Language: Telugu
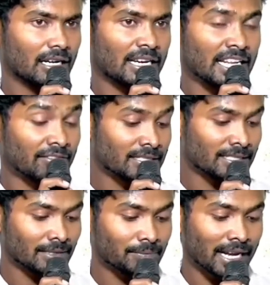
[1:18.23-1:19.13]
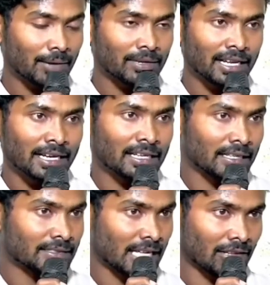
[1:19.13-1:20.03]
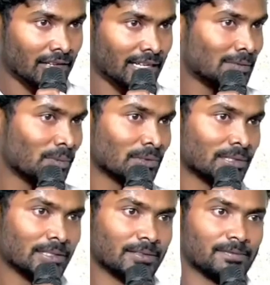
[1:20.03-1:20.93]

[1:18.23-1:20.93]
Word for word: నీవిచ్చిన ప్రేమ లేక నేను చదవలేకపోతున్నాను